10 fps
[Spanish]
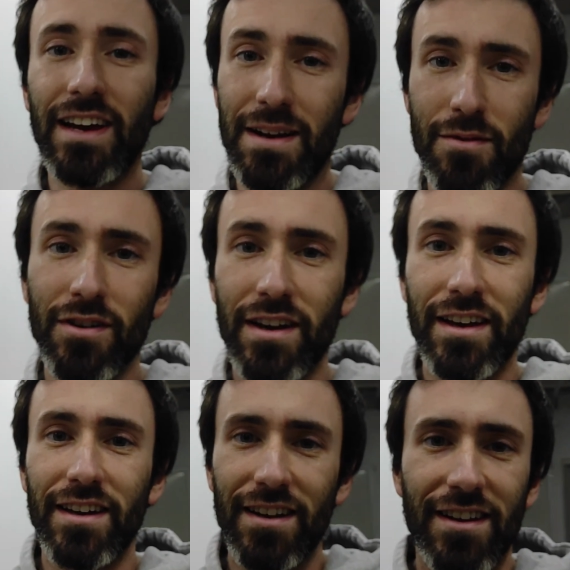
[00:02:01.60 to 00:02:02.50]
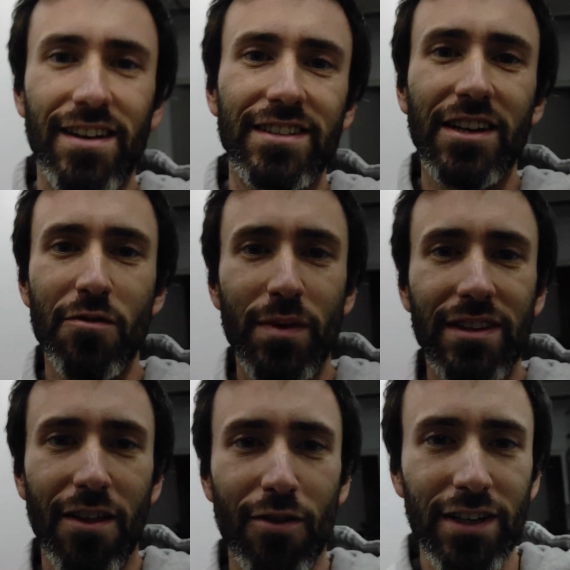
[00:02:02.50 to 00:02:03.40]
y queremos que echéis un
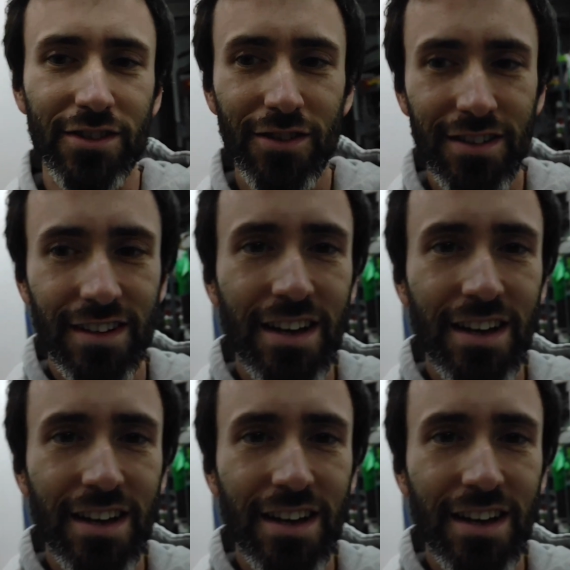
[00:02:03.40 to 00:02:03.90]
vistazo a esto,